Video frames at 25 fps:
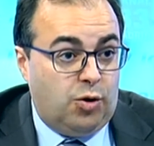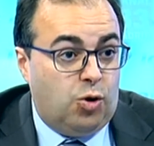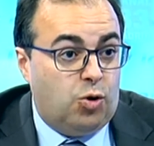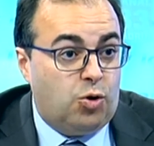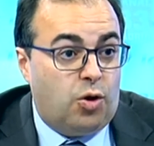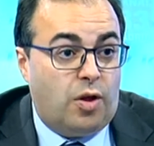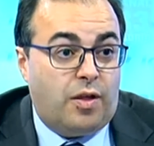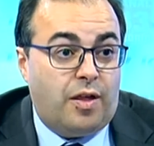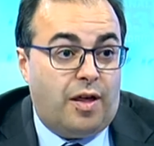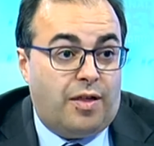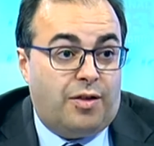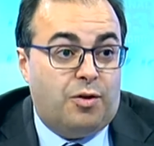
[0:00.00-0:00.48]
Digo
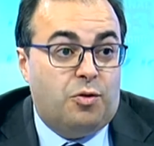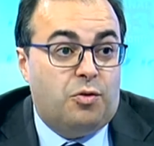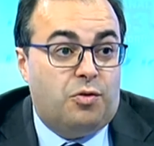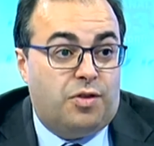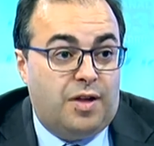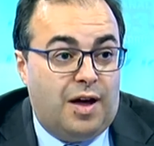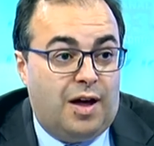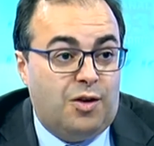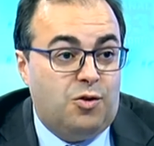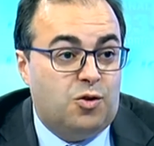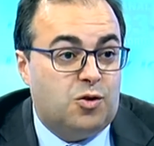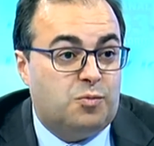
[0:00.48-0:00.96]
desde hace
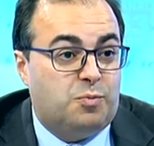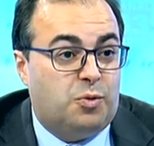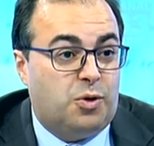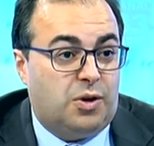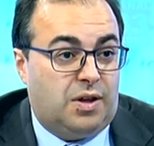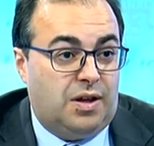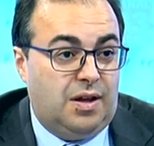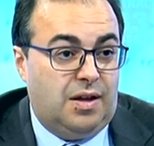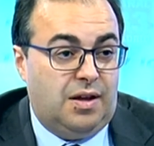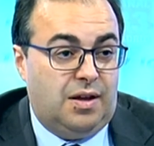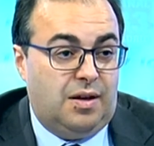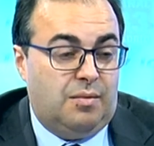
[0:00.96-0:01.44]
11 años
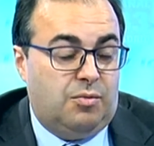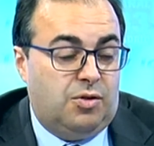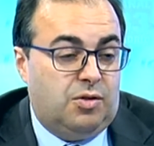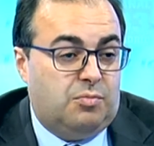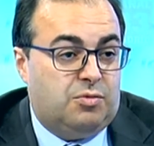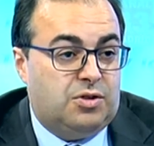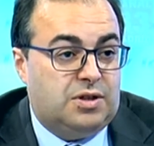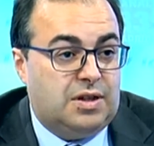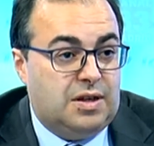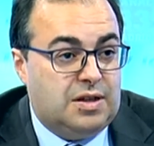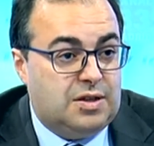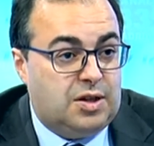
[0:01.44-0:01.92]
porque, bueno,
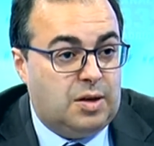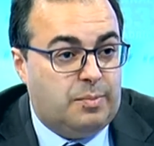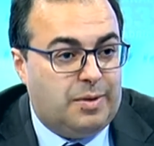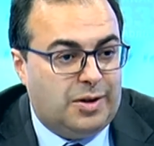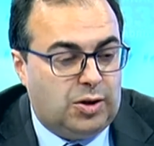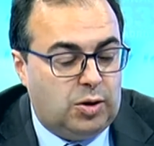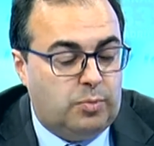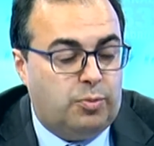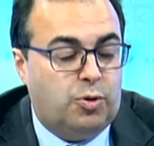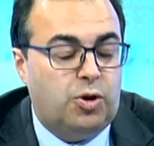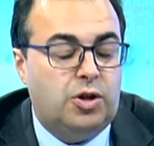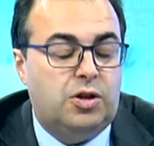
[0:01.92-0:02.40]
pues este
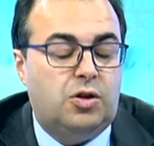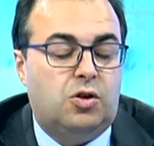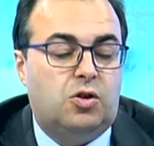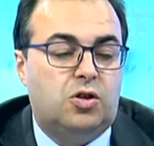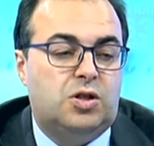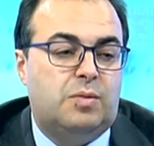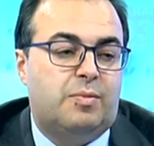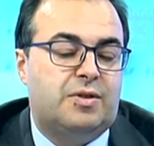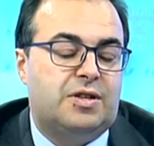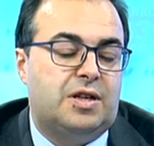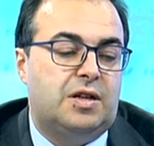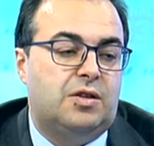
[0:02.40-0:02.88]
partido
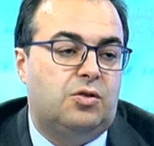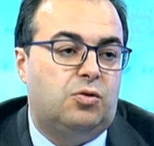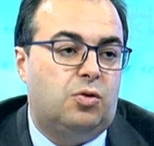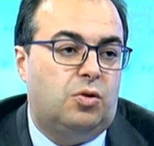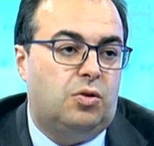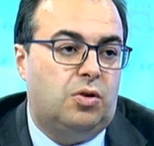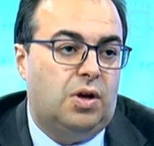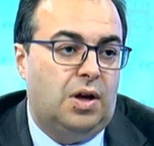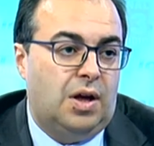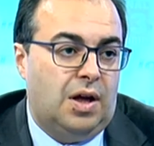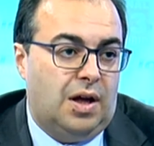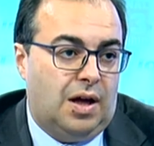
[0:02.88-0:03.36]
político se
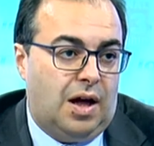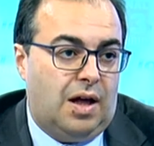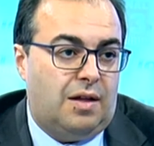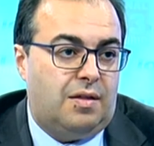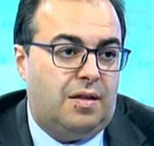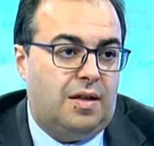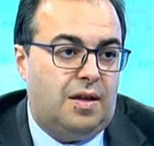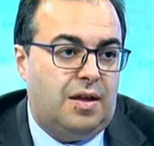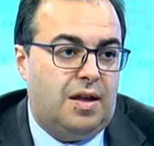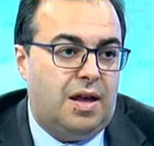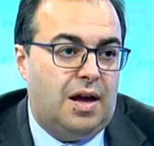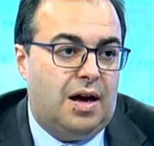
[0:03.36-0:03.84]
presentó
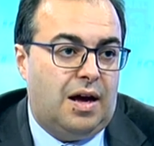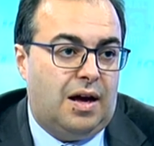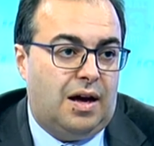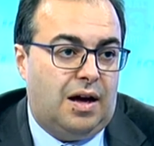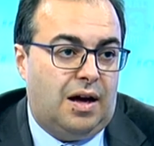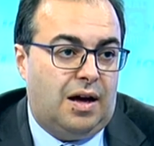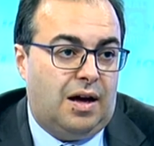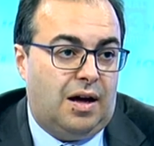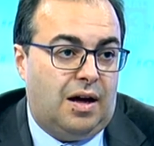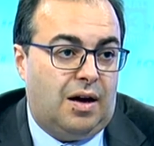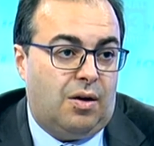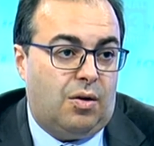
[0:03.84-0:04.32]
hace
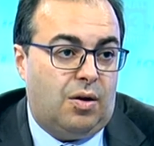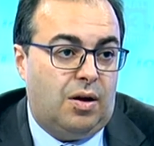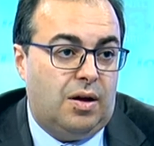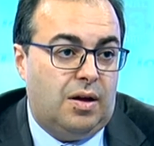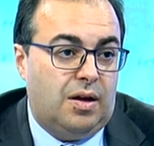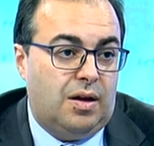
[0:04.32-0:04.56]
ya